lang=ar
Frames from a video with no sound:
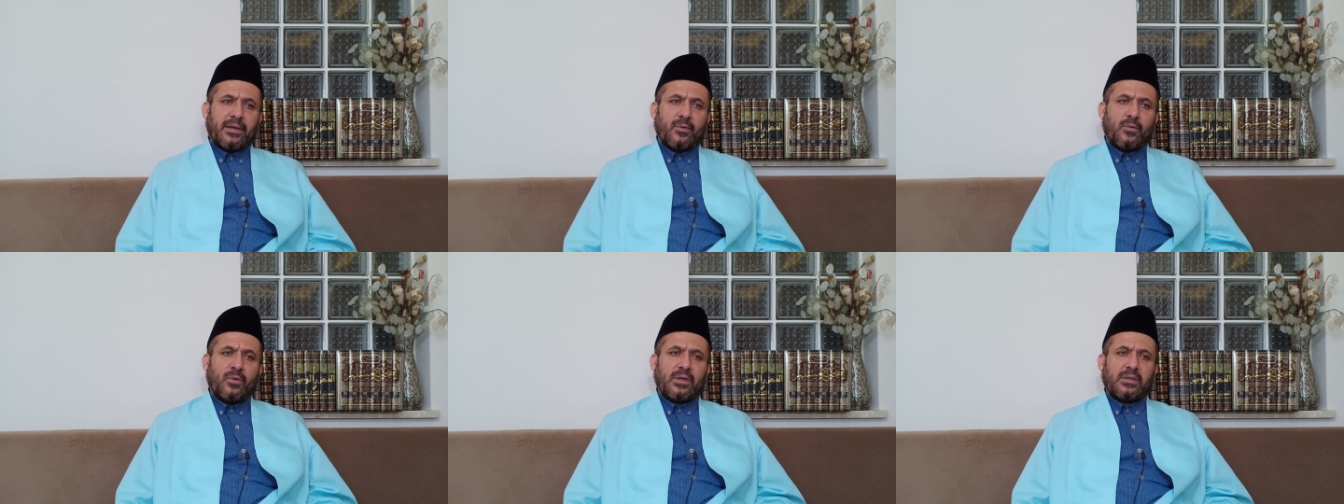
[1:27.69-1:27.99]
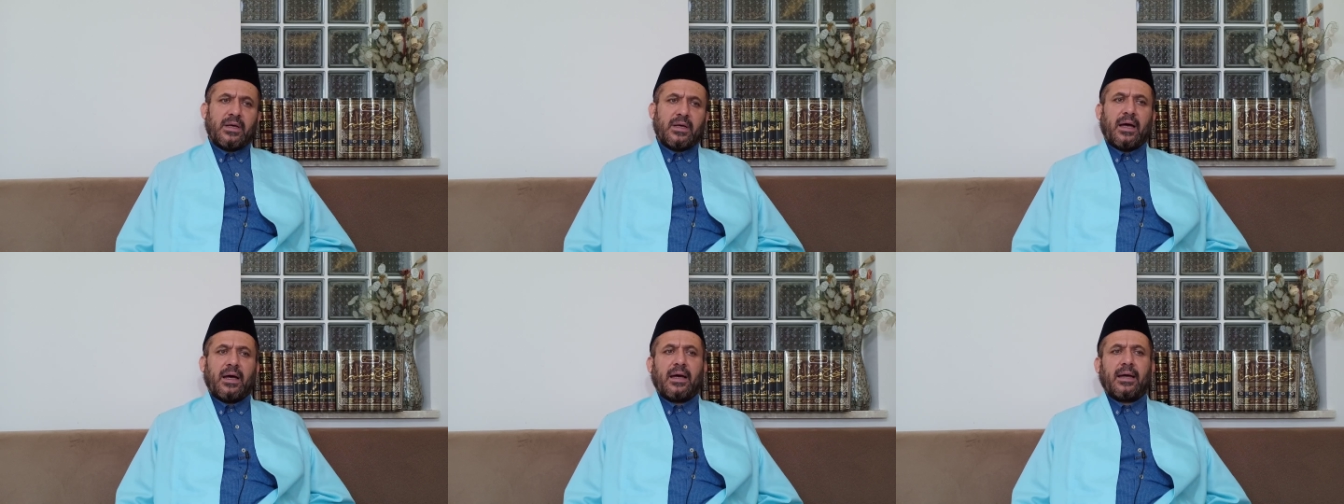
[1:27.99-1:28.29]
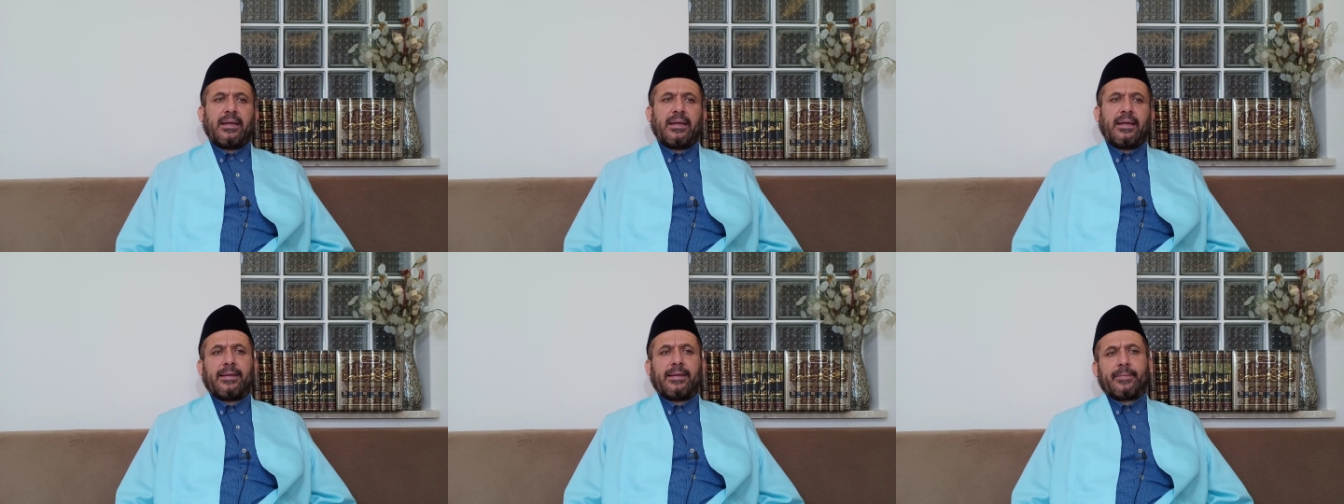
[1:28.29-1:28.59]

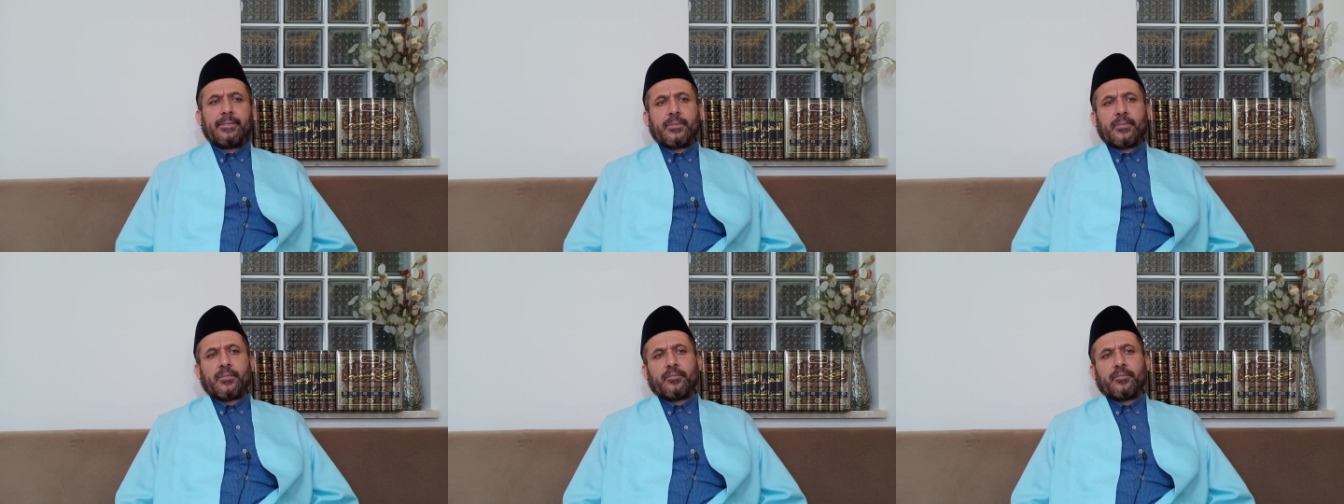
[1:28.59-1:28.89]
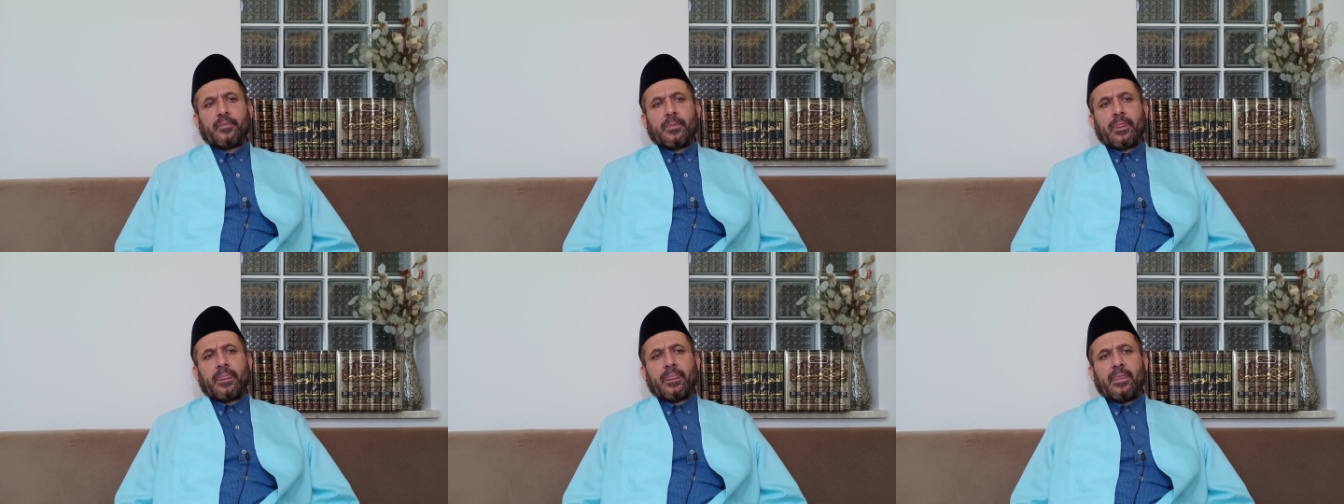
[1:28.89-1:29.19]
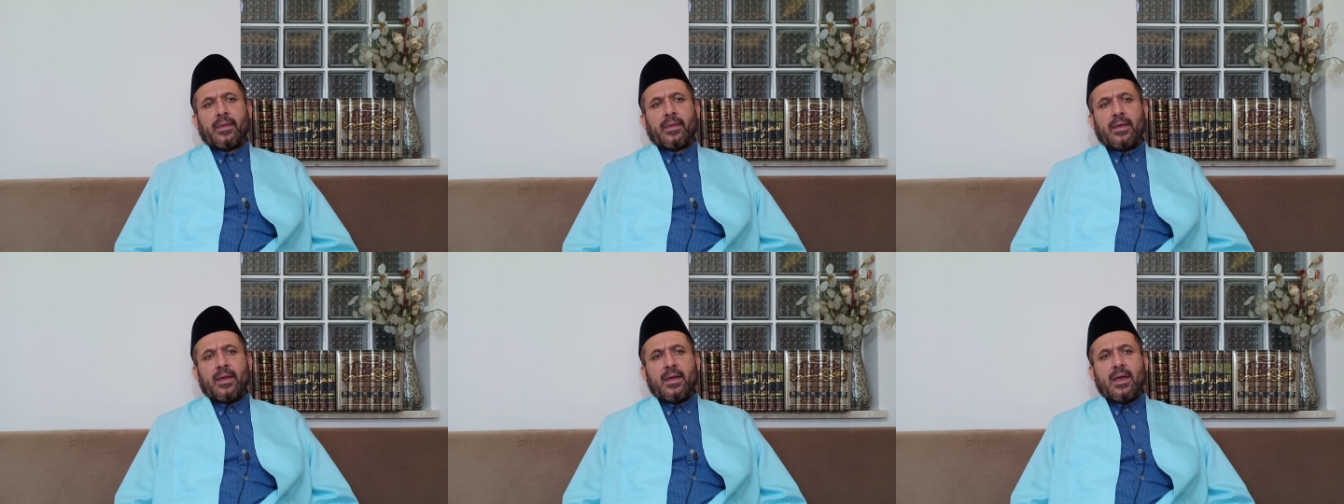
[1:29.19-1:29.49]
وتعالى
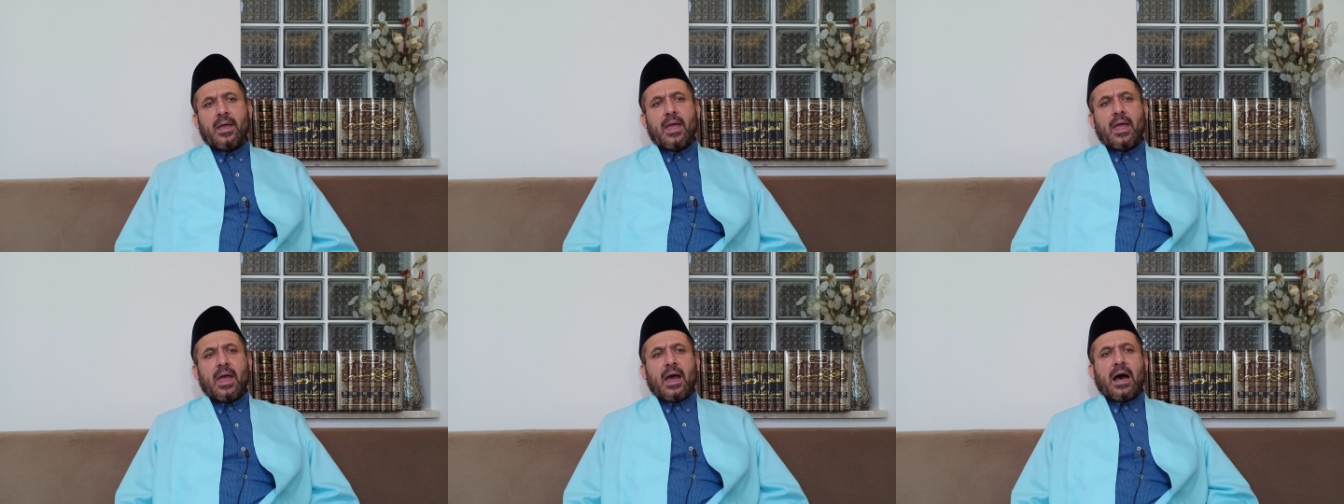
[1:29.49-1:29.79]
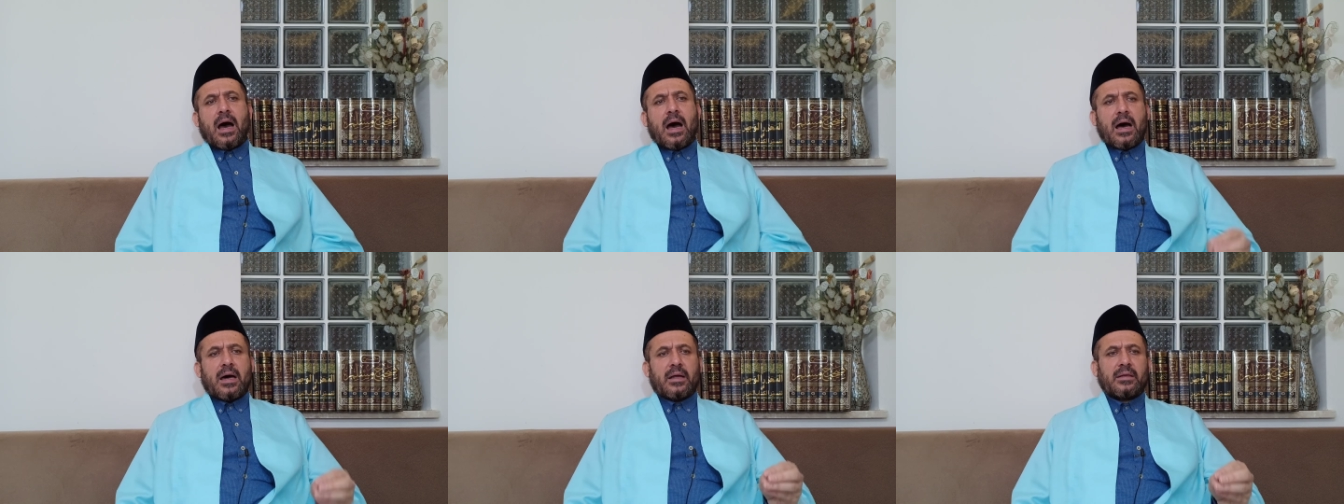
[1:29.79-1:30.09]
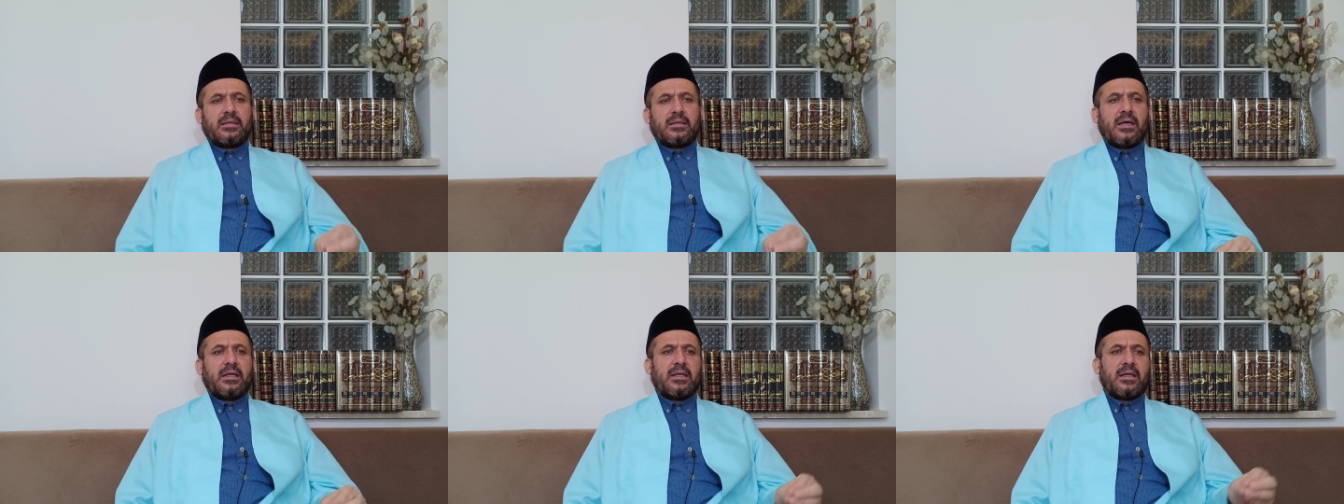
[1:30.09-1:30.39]

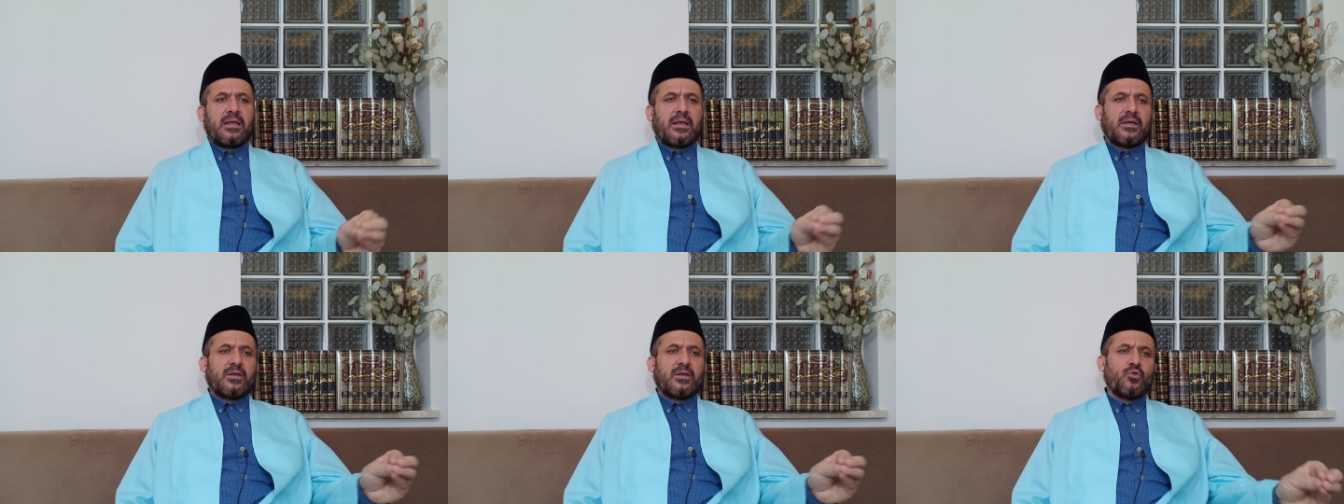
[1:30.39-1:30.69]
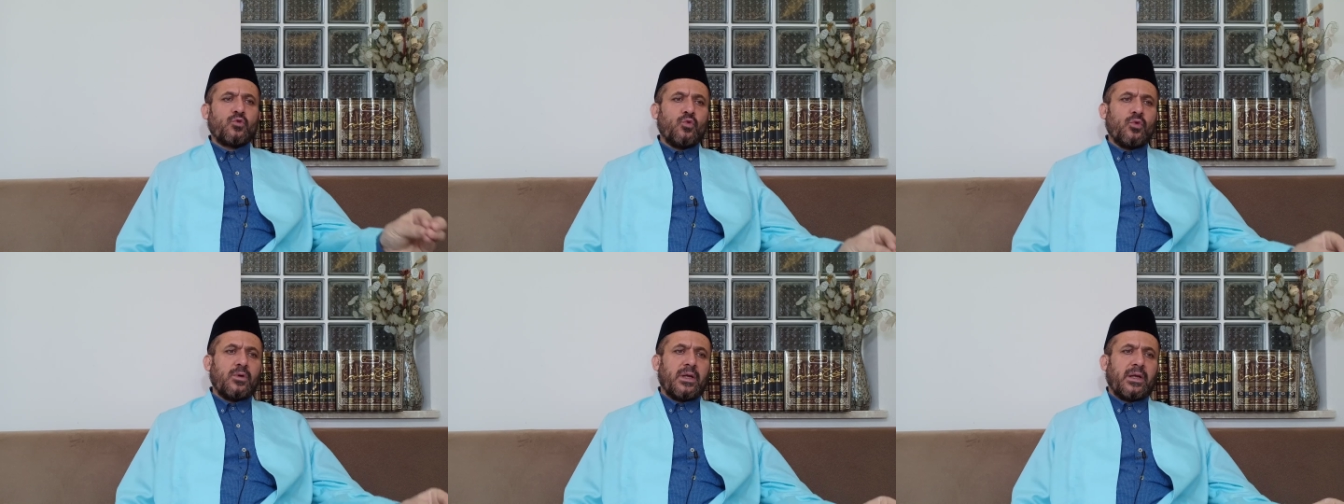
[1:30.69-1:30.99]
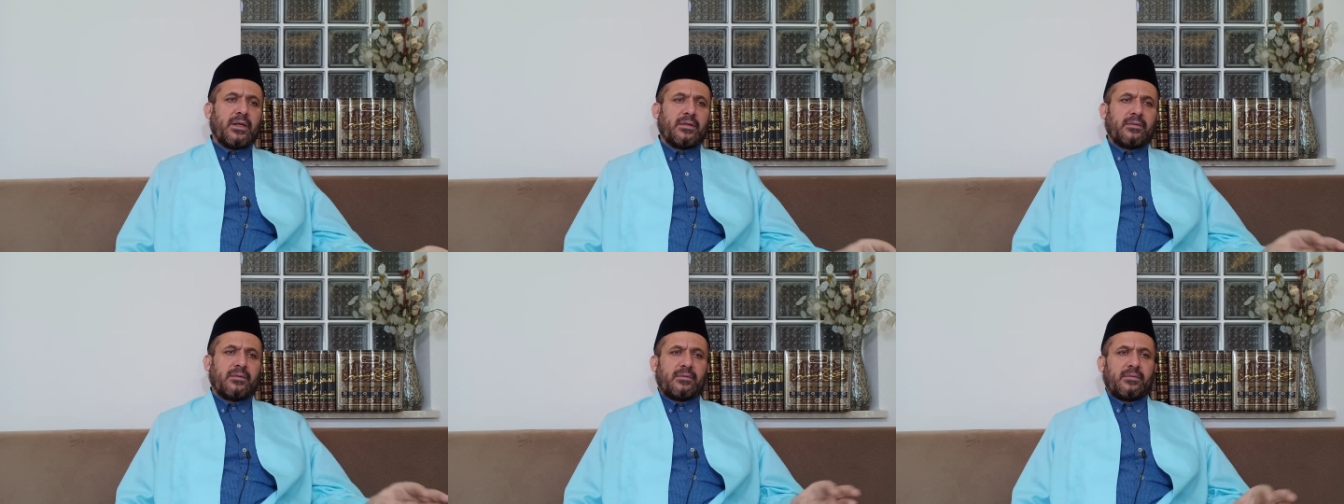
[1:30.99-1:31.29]
أرسل
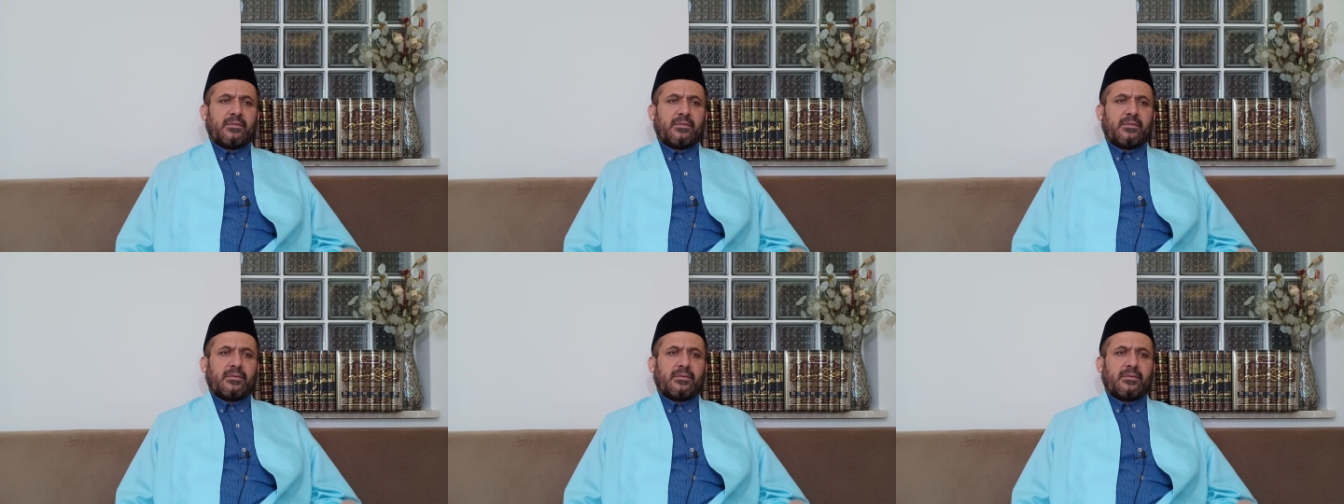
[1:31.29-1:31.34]
رسولا